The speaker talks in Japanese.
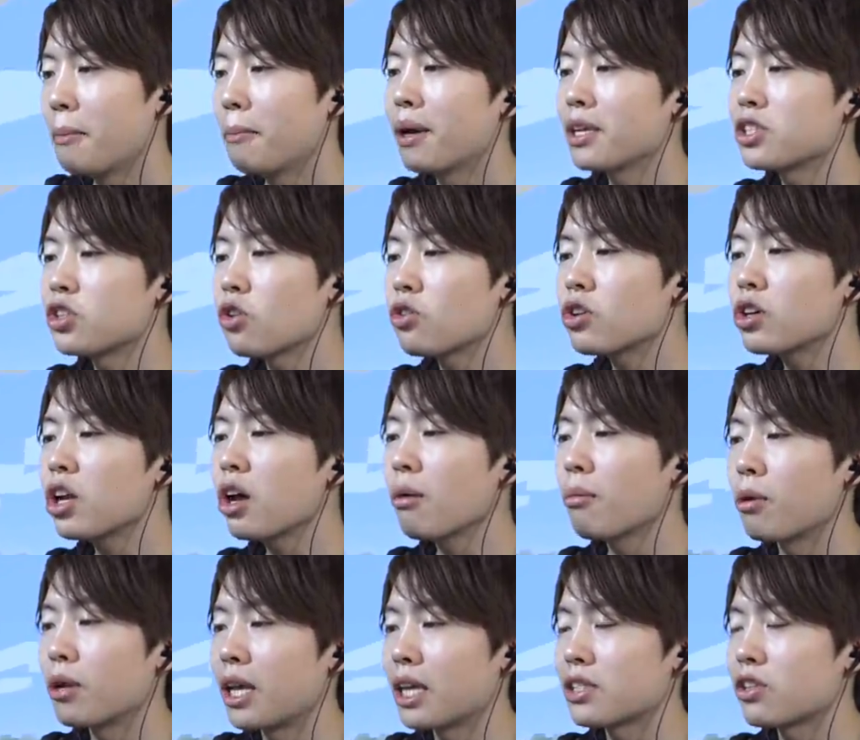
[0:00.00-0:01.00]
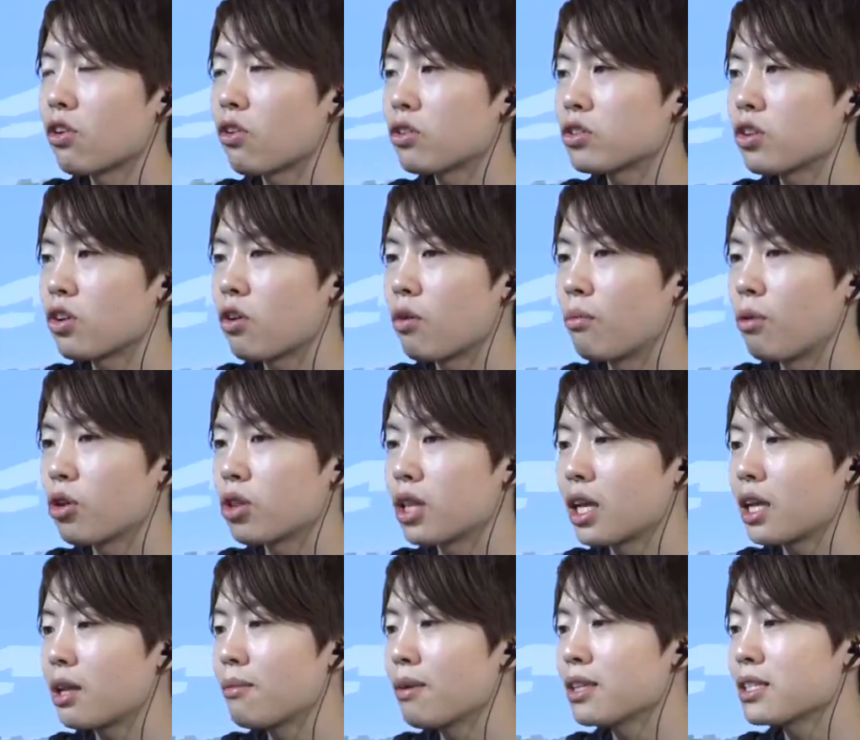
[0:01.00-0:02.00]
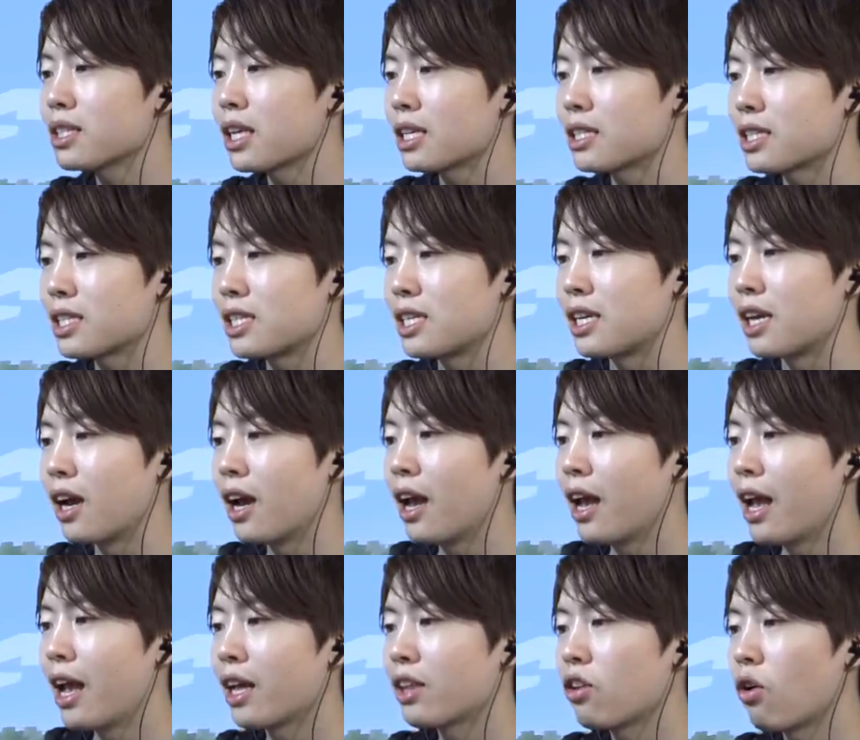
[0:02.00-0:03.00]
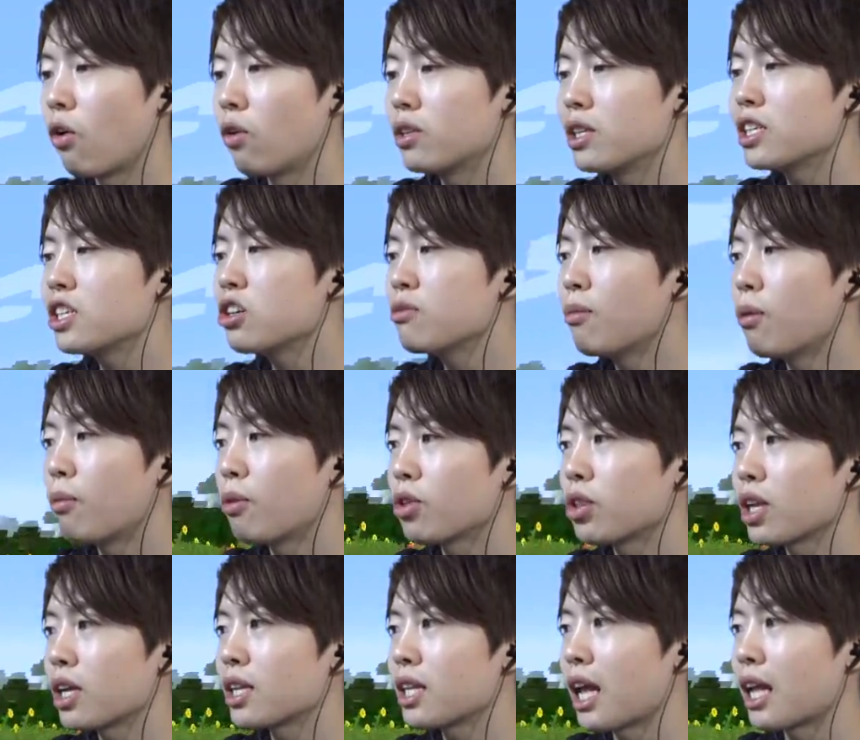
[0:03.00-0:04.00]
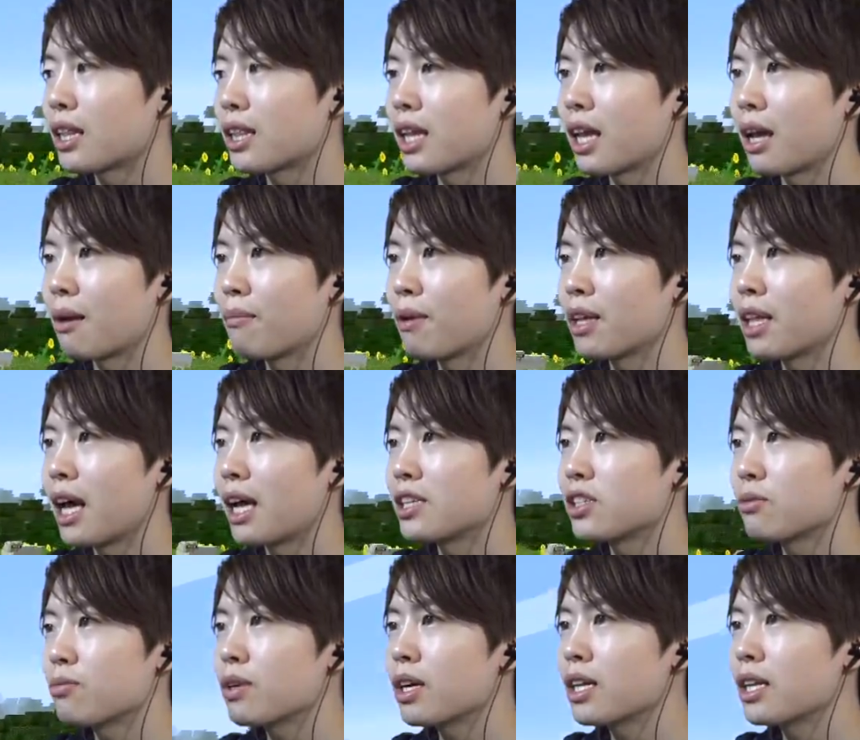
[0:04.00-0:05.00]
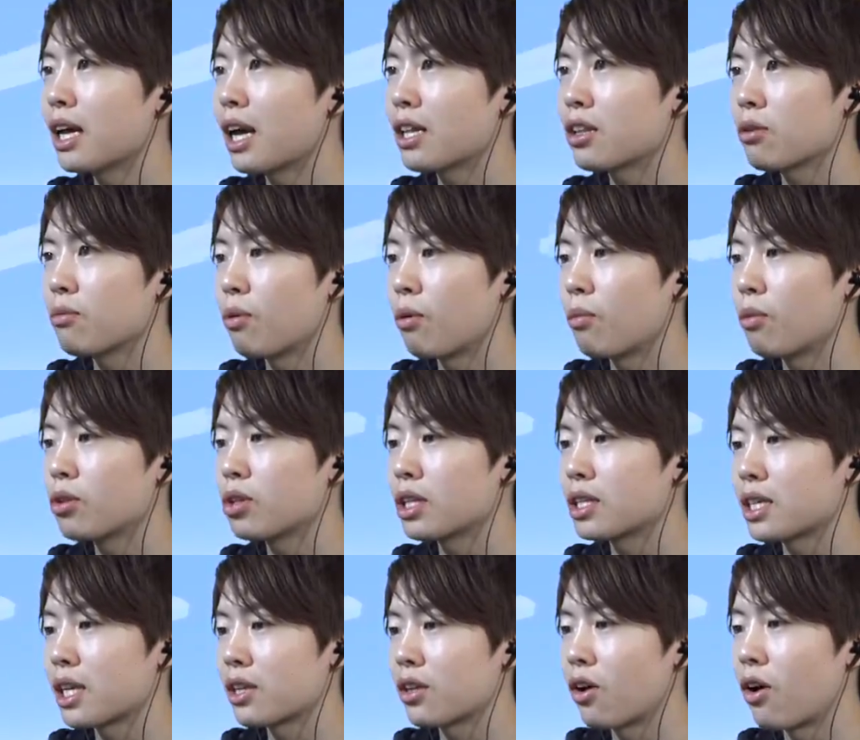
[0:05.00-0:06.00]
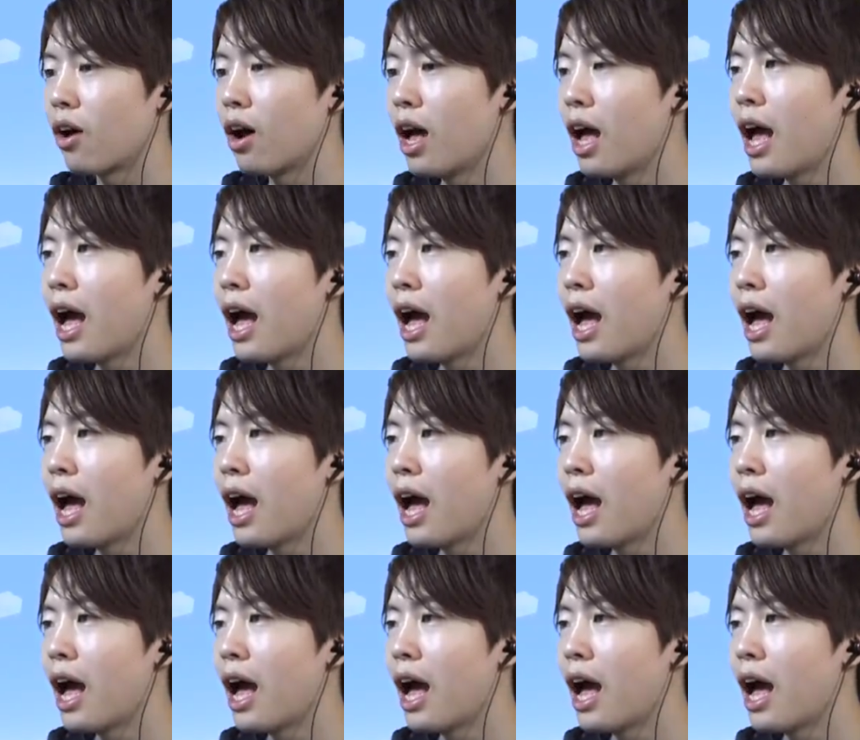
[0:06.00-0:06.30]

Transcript: まあ、食料もね、そこそこ持ってきましたし、えっと、お肉も持ってきたんで、まあ、大丈夫かなとも思うんですけど。